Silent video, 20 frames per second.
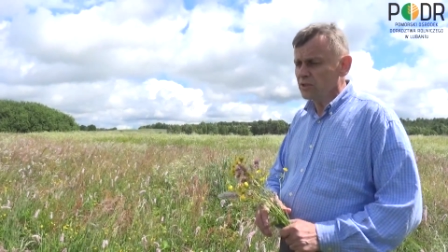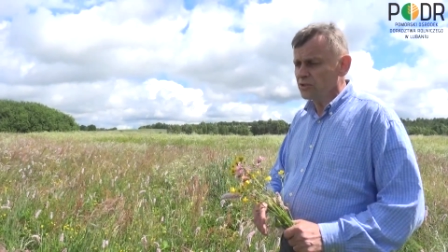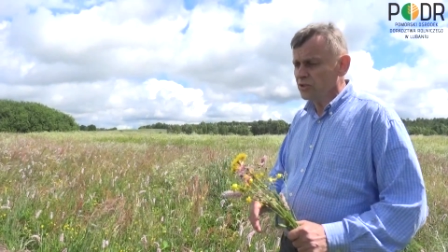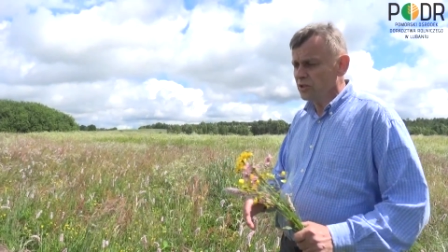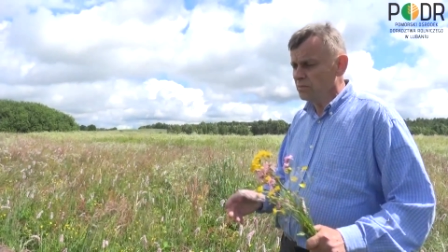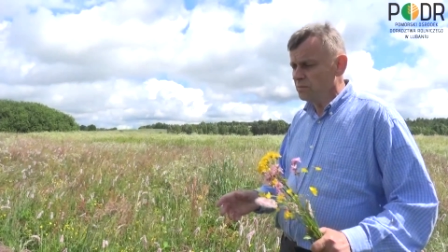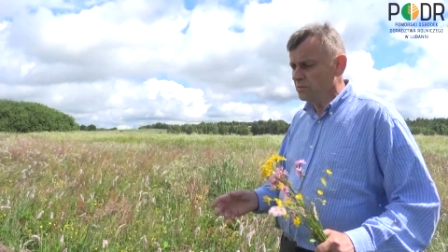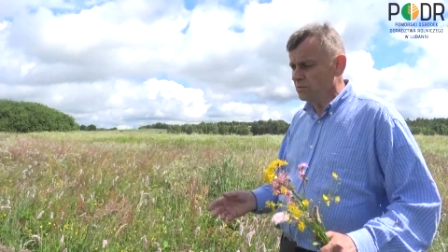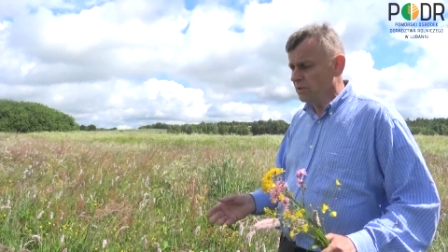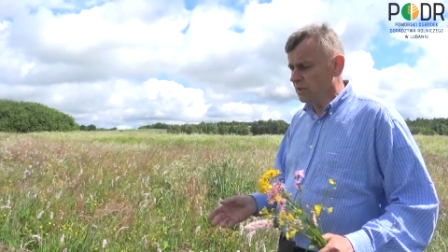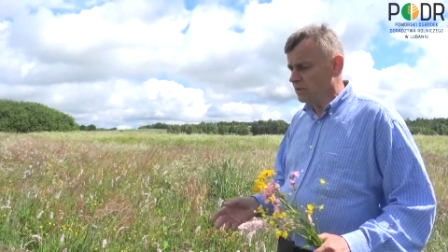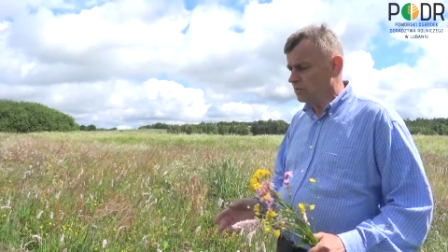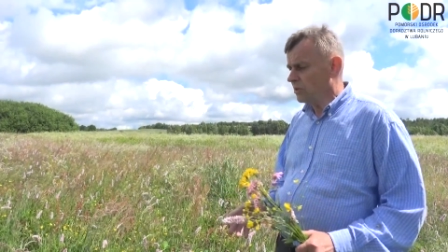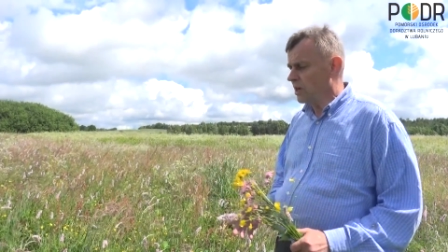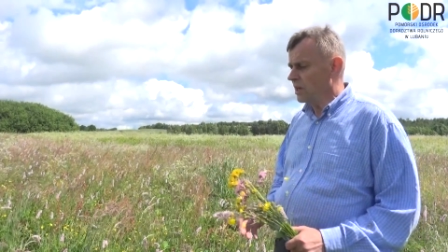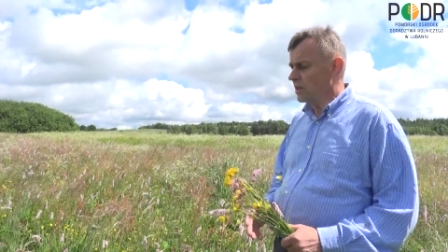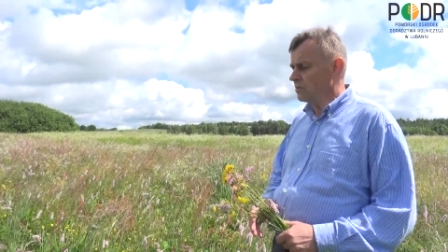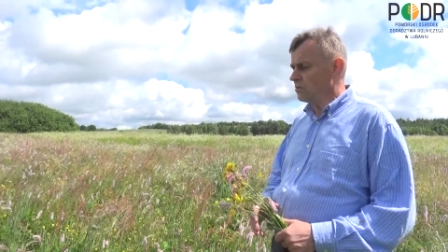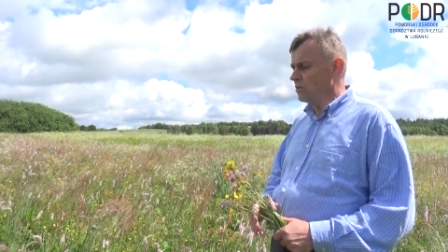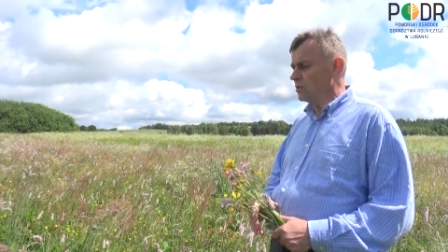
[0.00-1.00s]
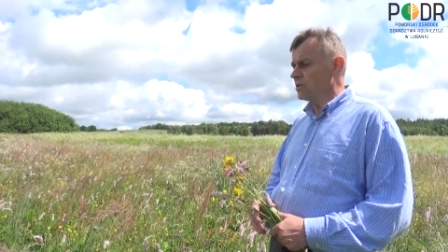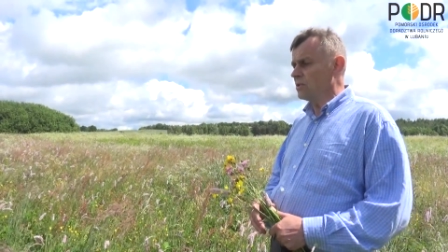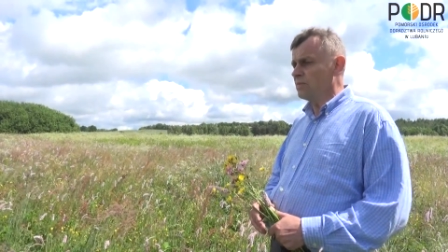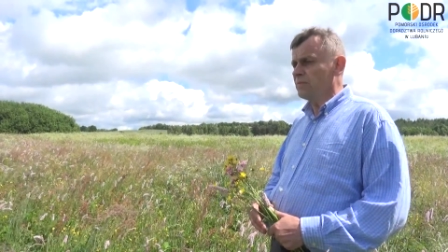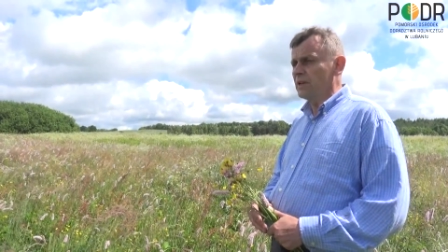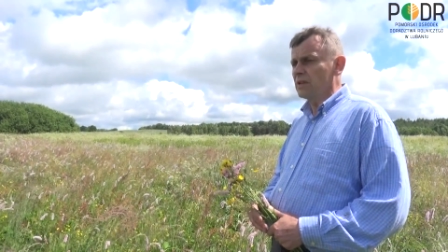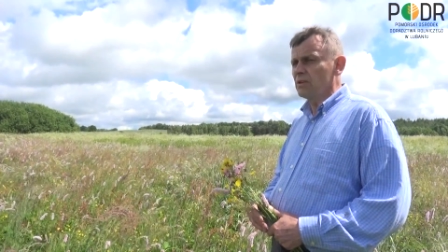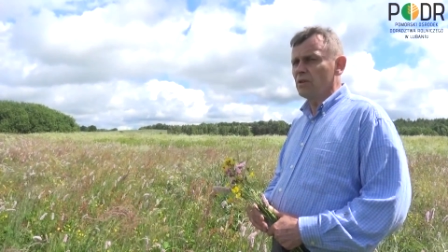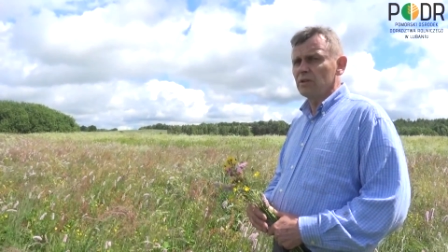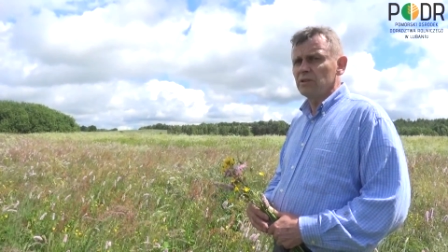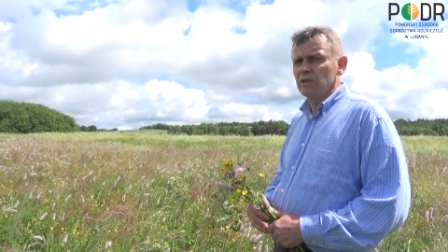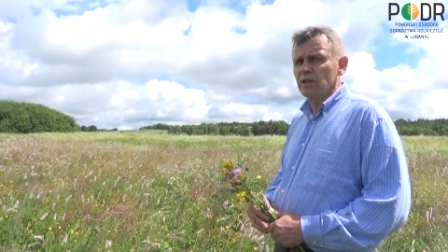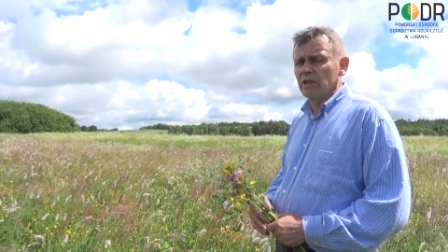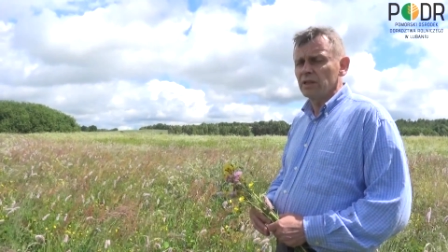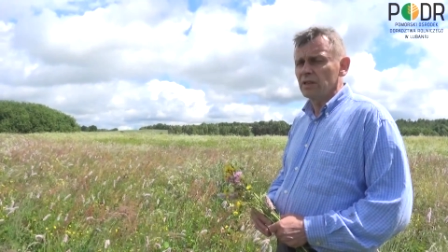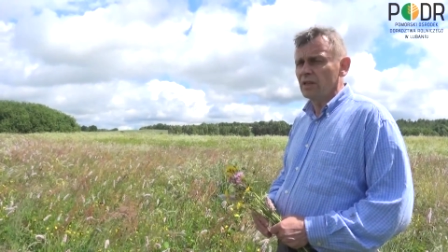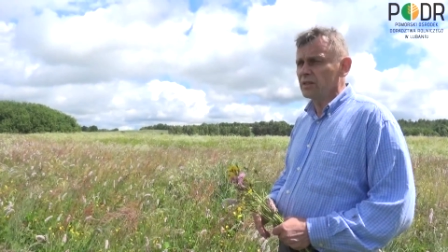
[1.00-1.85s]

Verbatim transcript: Dlaczego półnaturalne łąki wilgotne?